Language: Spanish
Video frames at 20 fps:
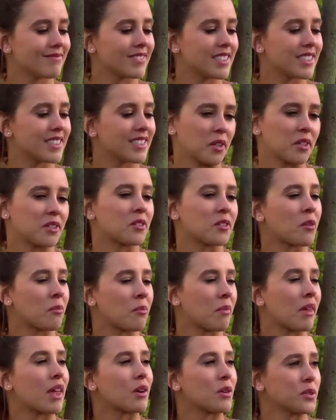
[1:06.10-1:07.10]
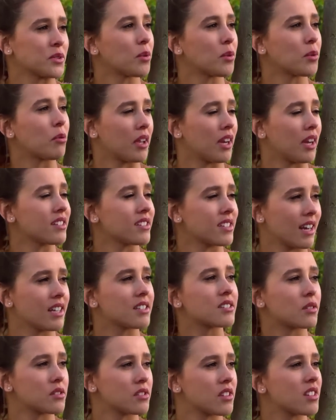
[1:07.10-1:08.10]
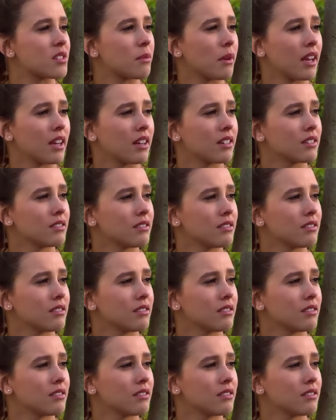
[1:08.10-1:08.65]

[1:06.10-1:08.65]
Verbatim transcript: Dentro de todo me da gusto poder hacer las cosas bien.